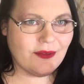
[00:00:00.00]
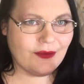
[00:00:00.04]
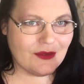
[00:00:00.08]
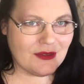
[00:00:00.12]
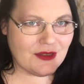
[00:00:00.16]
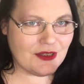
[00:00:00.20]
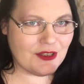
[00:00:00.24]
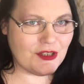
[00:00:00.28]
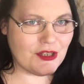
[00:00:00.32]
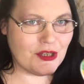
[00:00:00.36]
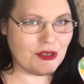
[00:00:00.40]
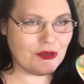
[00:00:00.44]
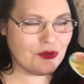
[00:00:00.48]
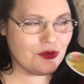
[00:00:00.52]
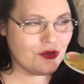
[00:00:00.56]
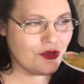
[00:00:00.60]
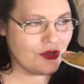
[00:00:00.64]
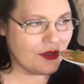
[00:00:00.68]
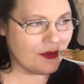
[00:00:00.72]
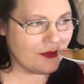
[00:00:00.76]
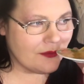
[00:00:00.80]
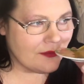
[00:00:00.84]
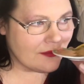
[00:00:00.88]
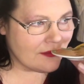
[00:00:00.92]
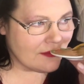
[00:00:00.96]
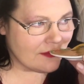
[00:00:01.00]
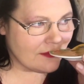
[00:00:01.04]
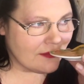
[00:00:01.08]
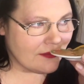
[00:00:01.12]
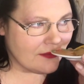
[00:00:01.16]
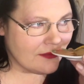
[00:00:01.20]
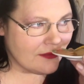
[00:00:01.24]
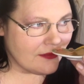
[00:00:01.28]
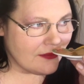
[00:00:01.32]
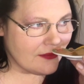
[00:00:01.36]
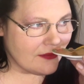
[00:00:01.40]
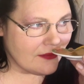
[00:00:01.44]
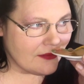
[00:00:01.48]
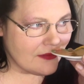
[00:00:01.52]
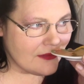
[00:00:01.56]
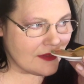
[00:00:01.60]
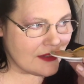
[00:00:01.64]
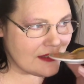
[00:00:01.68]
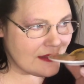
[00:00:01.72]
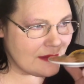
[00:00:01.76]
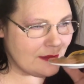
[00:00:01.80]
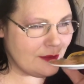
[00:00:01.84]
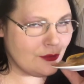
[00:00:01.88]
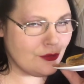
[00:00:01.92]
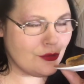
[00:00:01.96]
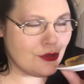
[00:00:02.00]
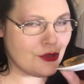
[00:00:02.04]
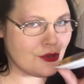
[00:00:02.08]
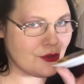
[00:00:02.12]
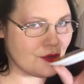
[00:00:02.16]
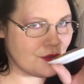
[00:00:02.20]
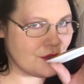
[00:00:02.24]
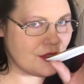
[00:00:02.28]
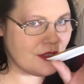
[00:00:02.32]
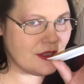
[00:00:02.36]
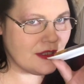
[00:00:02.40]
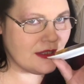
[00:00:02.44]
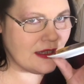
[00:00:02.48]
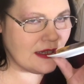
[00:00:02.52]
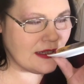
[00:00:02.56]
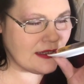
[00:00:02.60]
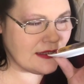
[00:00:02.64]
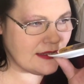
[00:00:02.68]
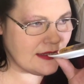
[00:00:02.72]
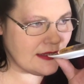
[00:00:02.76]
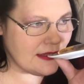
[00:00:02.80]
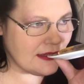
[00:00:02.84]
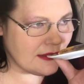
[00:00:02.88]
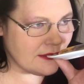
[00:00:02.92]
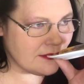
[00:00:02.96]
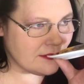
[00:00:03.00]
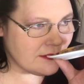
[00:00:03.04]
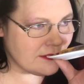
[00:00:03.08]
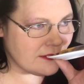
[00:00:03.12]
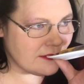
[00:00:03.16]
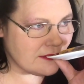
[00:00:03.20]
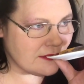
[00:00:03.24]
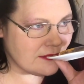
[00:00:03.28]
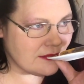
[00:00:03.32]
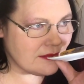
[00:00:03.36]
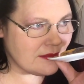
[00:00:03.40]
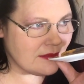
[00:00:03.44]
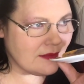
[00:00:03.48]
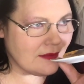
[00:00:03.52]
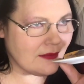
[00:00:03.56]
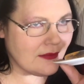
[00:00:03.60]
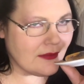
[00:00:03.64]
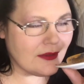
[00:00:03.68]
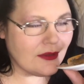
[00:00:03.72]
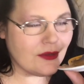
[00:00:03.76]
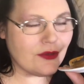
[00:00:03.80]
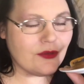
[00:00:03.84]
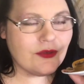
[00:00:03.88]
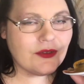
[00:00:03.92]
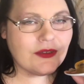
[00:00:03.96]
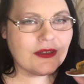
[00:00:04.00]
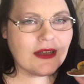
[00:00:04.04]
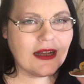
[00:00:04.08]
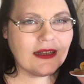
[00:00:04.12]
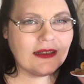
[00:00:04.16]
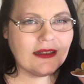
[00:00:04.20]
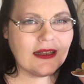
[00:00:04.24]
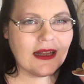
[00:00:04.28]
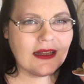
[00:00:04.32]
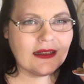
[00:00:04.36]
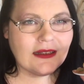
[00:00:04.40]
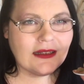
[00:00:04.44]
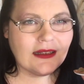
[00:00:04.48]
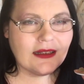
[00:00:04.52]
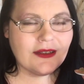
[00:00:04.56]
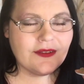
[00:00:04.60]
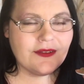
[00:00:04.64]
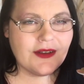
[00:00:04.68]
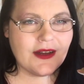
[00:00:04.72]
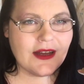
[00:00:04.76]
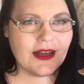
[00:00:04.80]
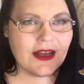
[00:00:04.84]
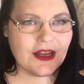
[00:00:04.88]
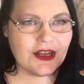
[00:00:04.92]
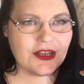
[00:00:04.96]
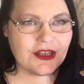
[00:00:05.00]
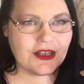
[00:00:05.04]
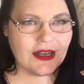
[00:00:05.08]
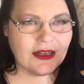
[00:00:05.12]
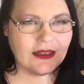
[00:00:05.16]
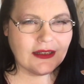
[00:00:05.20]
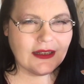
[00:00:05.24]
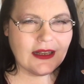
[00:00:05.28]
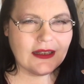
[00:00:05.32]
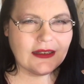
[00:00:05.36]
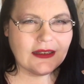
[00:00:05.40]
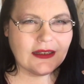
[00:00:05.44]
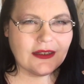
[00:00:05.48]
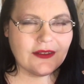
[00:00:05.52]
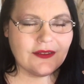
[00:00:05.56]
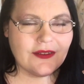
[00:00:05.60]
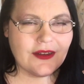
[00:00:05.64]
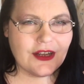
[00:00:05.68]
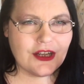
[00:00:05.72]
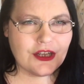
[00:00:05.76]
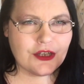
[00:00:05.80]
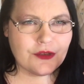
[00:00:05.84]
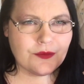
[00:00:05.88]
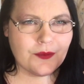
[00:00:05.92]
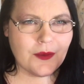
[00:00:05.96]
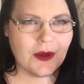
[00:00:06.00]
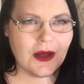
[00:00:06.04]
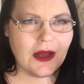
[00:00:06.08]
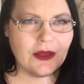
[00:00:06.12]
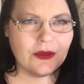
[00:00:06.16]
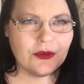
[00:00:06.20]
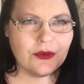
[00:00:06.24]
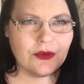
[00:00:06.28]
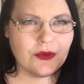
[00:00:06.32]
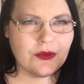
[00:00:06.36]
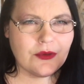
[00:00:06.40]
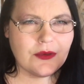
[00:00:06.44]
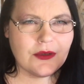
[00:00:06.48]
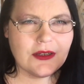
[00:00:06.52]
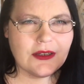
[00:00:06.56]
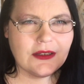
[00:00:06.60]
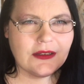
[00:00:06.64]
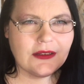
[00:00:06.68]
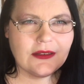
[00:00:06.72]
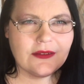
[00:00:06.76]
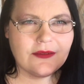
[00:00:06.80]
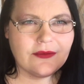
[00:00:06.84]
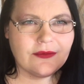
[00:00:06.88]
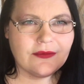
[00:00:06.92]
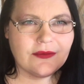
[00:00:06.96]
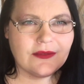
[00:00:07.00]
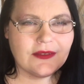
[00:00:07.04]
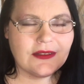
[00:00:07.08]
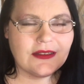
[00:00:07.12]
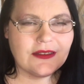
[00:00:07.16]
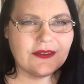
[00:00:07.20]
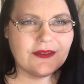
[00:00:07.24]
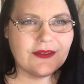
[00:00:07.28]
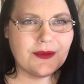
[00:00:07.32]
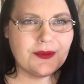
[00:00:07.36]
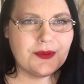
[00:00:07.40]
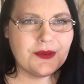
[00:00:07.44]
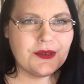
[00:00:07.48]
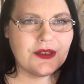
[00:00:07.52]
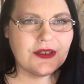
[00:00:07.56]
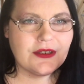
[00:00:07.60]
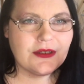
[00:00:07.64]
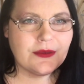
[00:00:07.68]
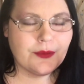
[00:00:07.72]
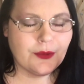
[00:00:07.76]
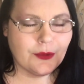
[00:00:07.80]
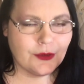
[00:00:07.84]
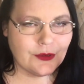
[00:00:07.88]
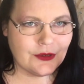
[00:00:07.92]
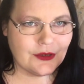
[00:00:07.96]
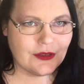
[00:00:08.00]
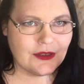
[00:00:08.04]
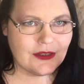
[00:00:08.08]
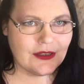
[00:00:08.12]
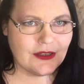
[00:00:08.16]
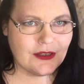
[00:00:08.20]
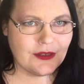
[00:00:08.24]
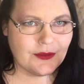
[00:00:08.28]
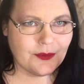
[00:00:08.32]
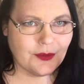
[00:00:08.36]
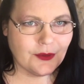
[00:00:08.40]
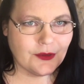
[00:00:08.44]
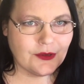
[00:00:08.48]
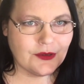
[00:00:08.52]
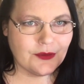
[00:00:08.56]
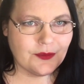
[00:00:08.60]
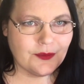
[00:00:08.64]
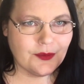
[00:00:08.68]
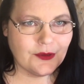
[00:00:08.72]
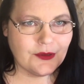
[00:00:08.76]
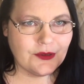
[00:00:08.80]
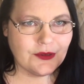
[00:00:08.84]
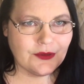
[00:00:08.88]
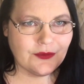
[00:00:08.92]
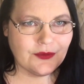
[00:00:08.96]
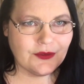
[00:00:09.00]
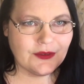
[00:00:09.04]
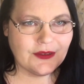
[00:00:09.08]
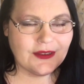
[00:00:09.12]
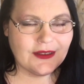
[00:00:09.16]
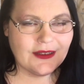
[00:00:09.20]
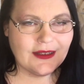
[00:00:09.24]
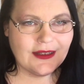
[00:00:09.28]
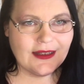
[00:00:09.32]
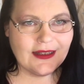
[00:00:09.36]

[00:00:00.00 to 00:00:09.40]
Вот сейчас уже с блюдечку уже не так сильно, но вот когда открываешь, когда открываешь банку, это, это вообще, это просто, знаете, просто, просто вот